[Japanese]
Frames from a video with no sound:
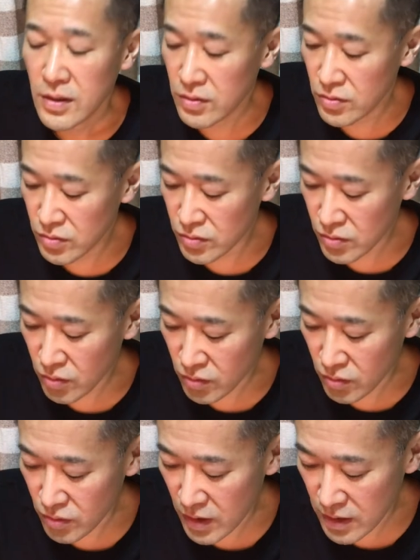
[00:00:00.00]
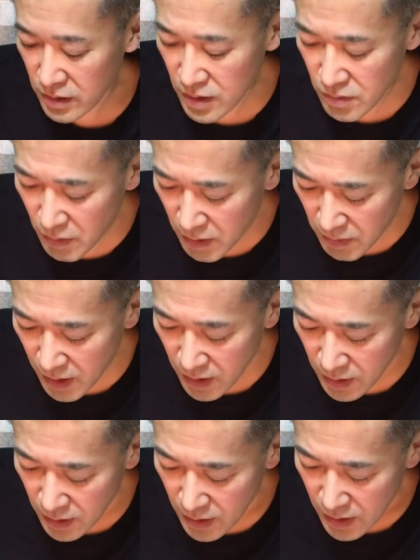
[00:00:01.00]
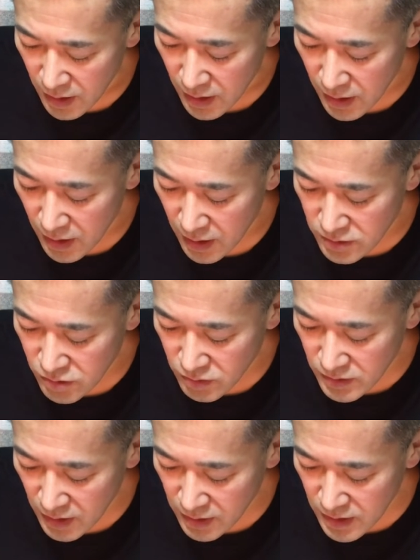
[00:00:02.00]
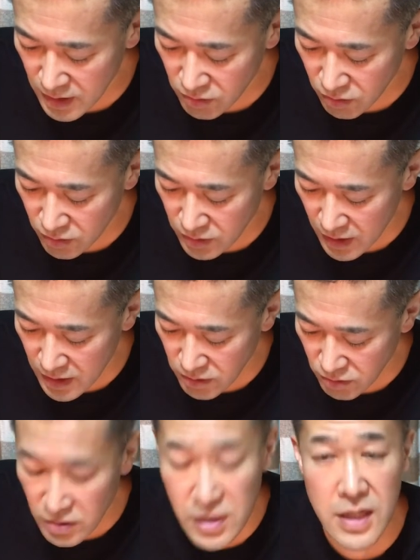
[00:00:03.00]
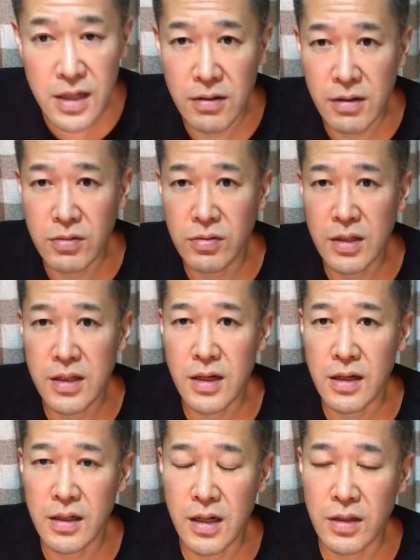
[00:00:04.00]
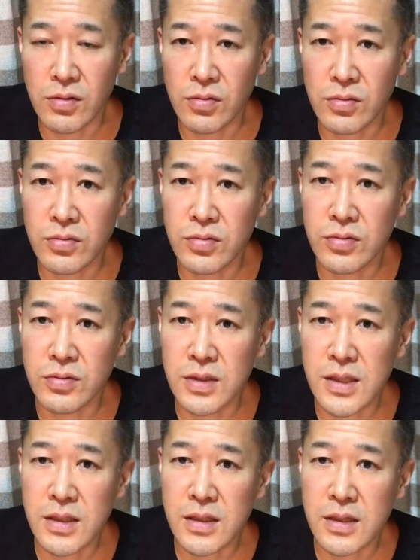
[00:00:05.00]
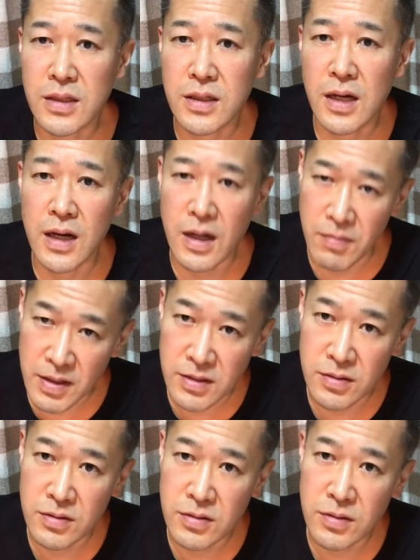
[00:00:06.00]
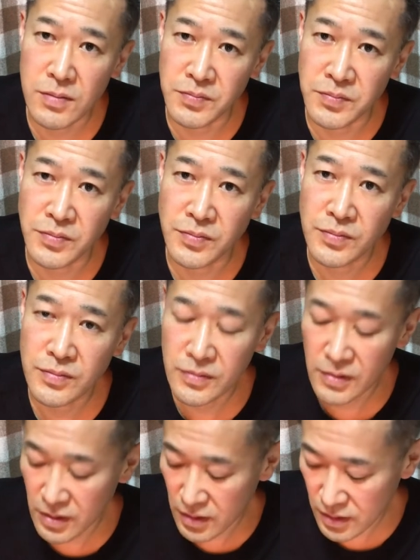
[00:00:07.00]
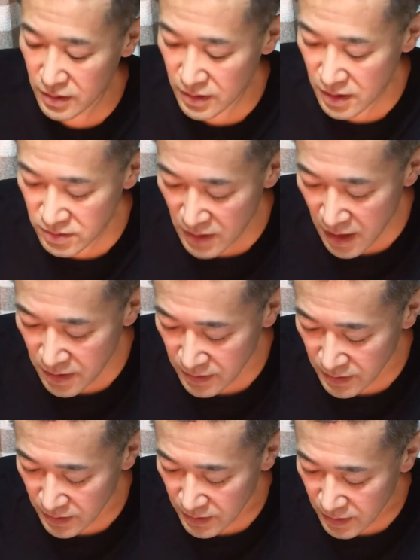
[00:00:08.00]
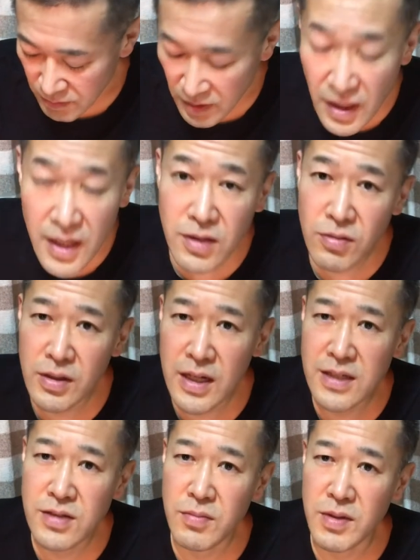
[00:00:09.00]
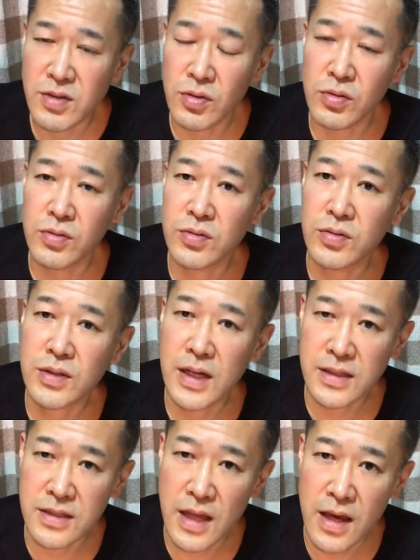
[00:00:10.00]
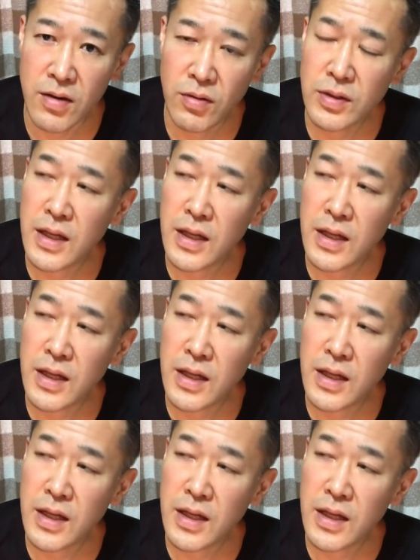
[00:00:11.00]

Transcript: いうところなんでまあまああ自分の中でこうダイエットの成果はこう出たかなというふうに考えます。うん、ですね。まあ、ダイエットに関してはまあそういう感じで。ほん